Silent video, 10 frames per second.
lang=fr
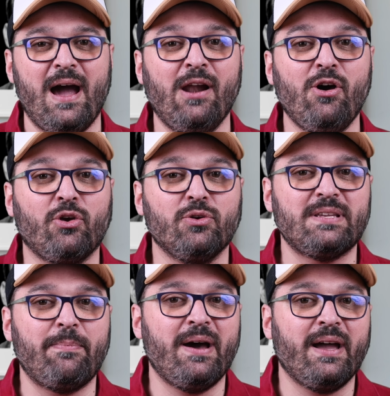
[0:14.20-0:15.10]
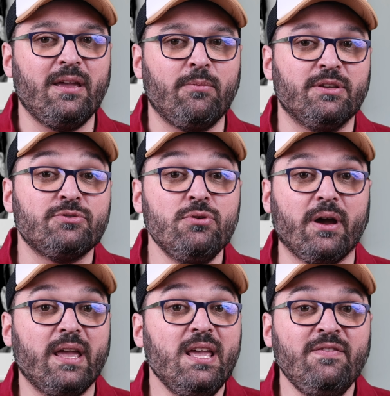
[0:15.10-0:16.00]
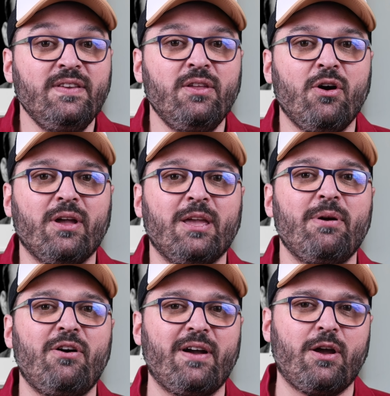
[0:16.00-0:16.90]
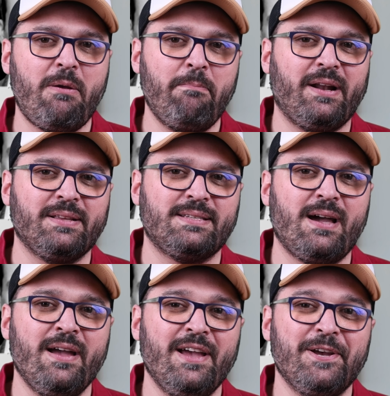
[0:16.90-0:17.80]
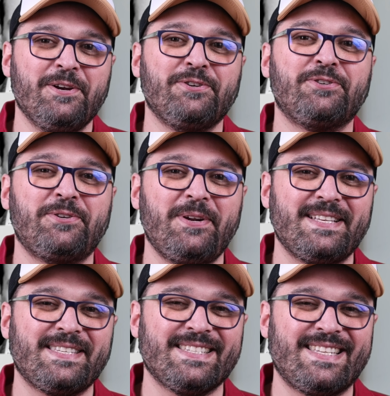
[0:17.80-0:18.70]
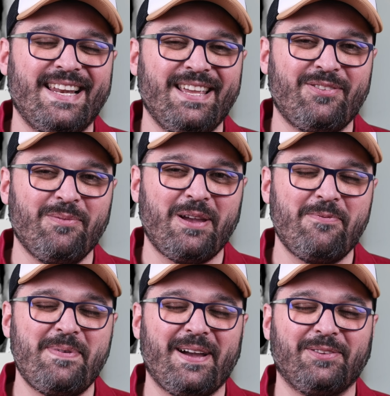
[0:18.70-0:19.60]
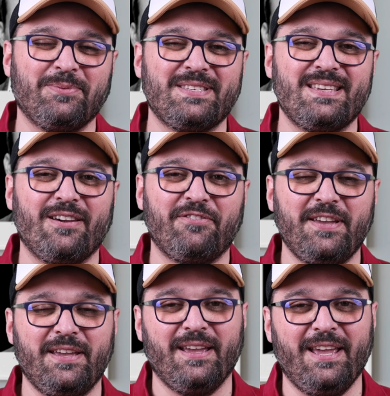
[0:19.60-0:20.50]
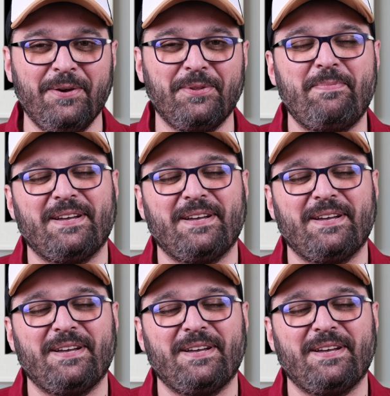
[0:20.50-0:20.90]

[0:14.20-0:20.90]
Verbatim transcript: Alors que ça paraît bien sûr évident, et eh ben on va quand même parler de ça. Je te laisse t'installer, te préparer ton petit café et on est